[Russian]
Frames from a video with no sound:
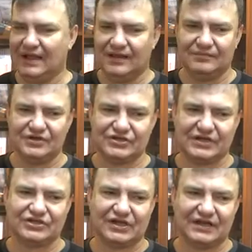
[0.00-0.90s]

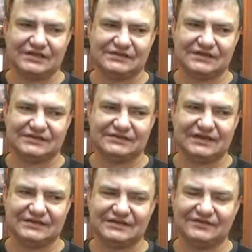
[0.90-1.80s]
Ближайший концерт
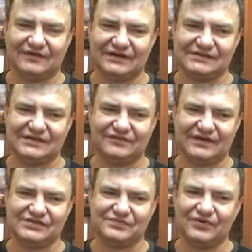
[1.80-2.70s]
состоится
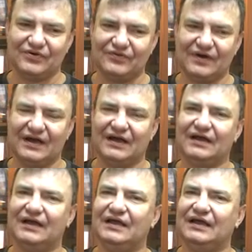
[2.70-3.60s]
28
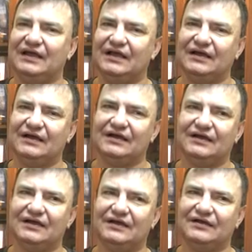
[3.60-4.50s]

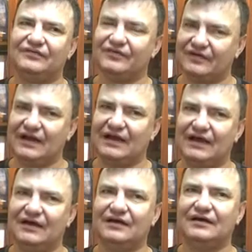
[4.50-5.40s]
э, февраля
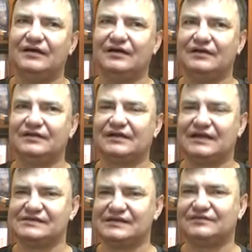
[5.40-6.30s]
Э,
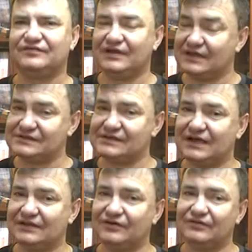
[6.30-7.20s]
концерт Вики
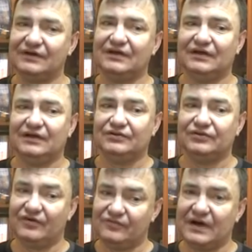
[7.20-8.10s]
Цыгановой. Ну а
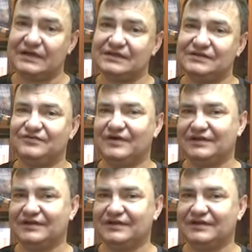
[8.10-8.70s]
в марте, 9